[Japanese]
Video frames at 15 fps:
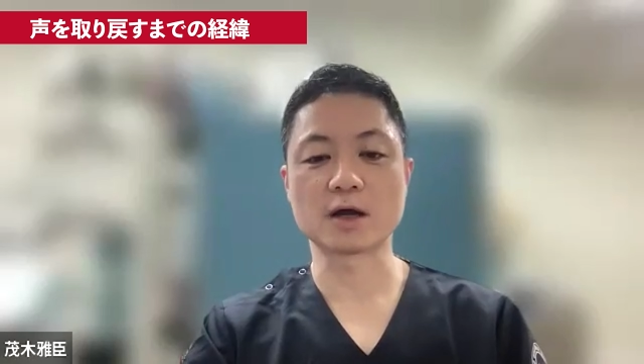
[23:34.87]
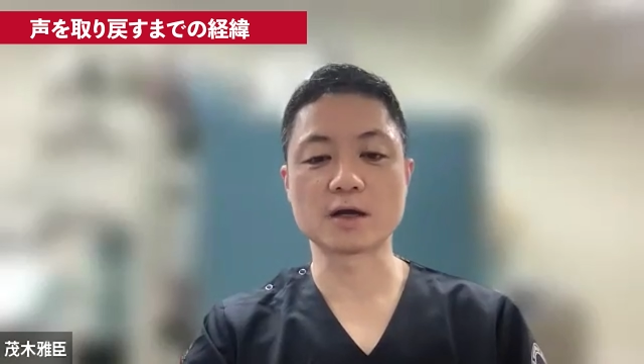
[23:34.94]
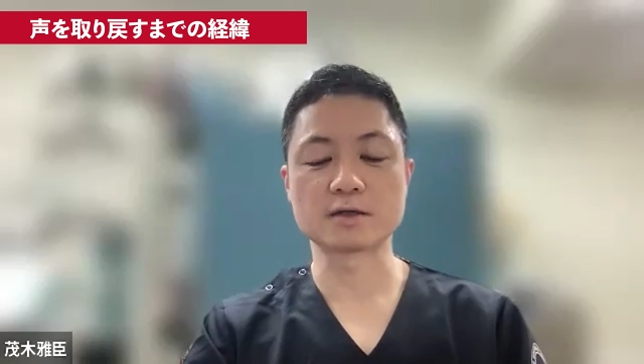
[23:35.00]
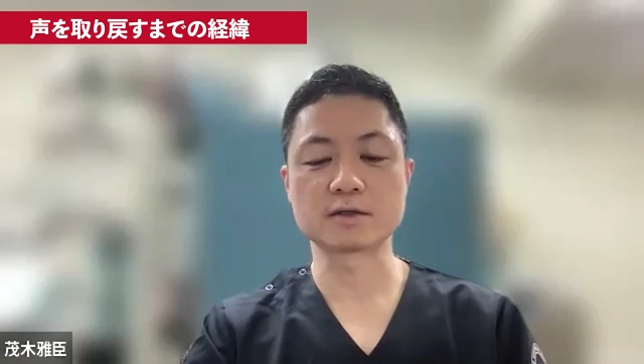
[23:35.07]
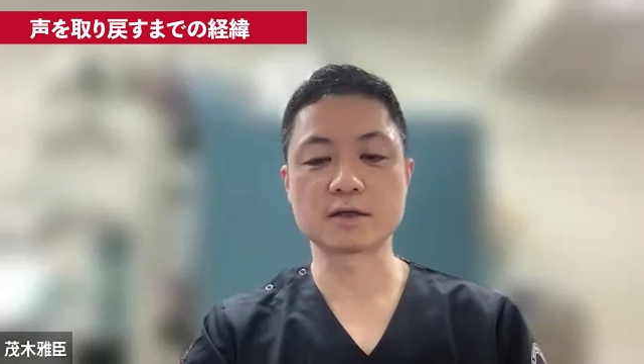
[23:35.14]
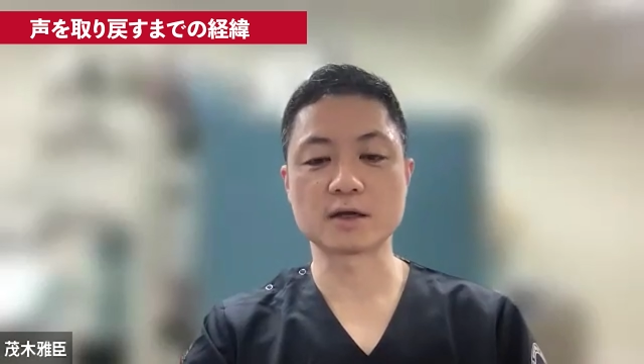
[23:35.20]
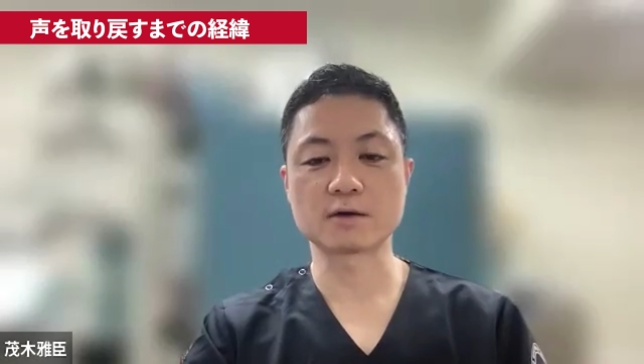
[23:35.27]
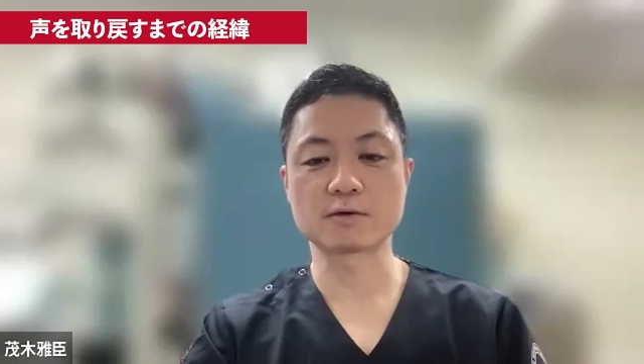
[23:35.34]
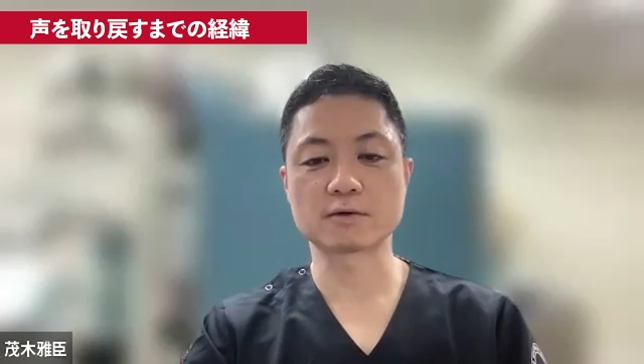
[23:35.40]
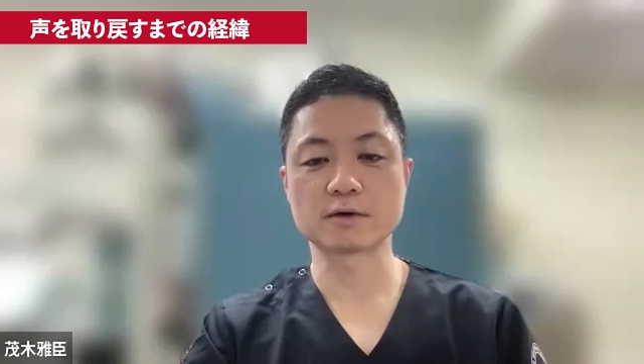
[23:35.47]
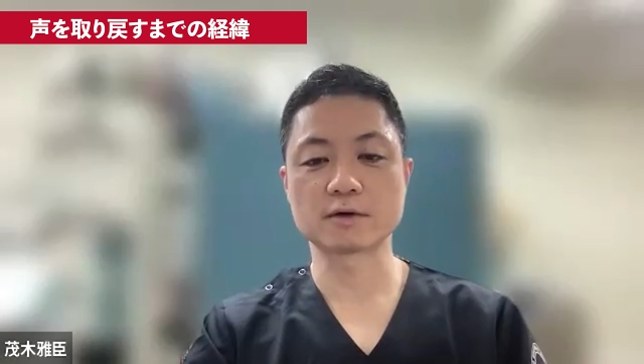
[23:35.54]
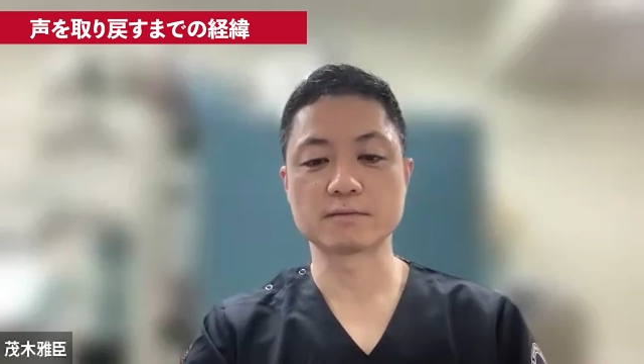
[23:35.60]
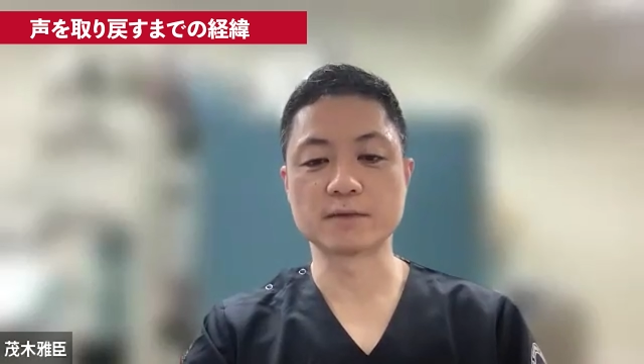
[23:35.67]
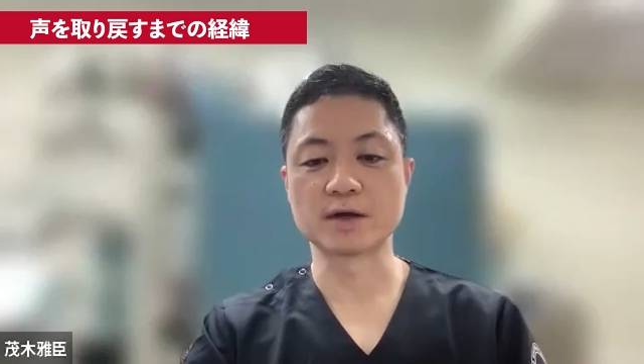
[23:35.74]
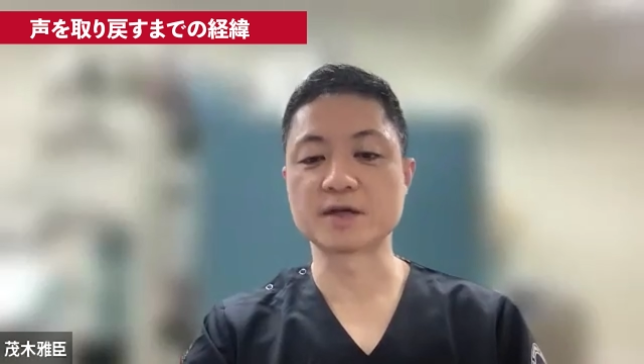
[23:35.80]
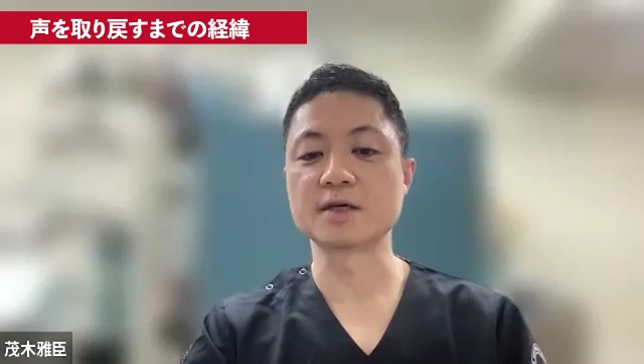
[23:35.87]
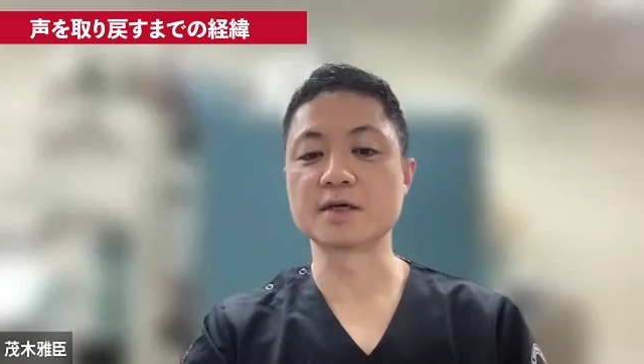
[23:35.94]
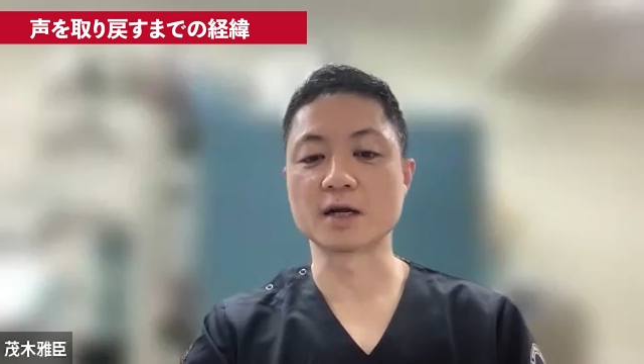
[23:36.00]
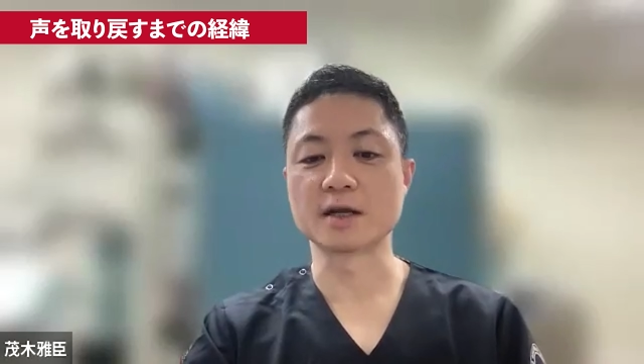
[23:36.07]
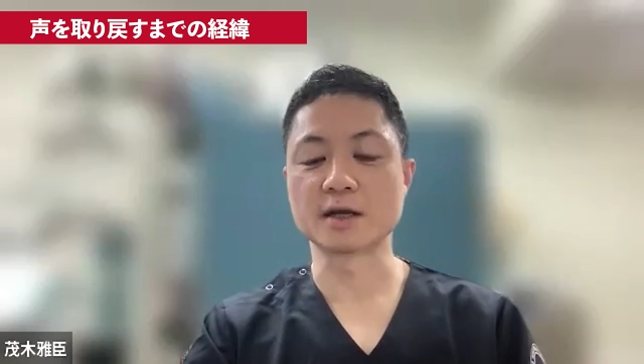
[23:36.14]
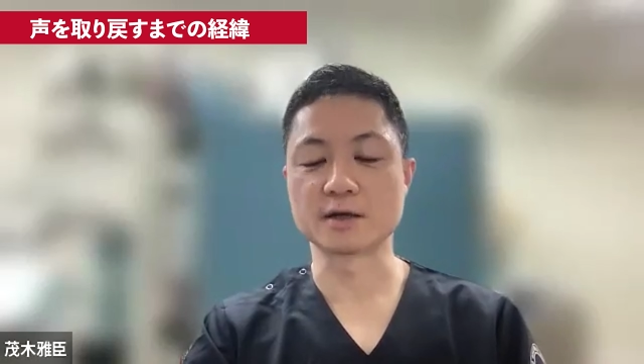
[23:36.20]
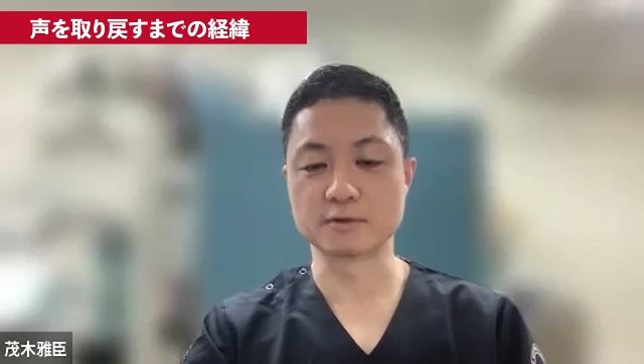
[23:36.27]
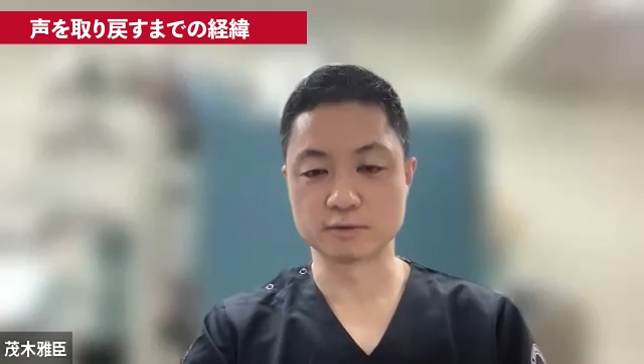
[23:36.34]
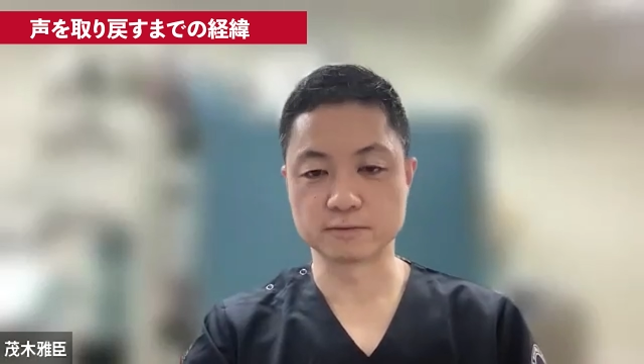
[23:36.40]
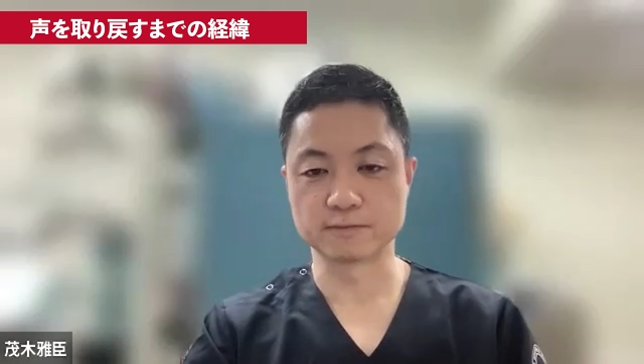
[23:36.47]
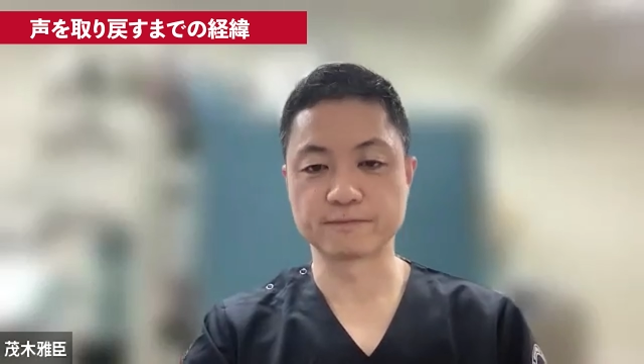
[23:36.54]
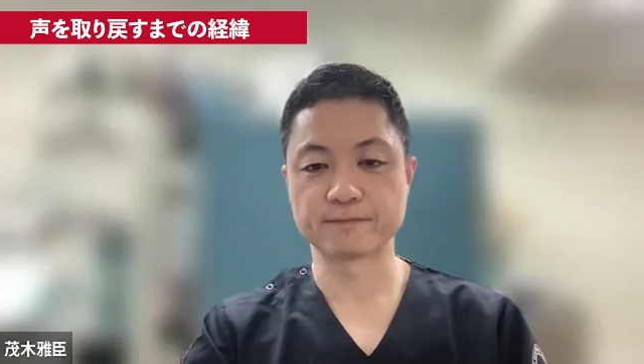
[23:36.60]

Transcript: 介して、まあ、息ができる、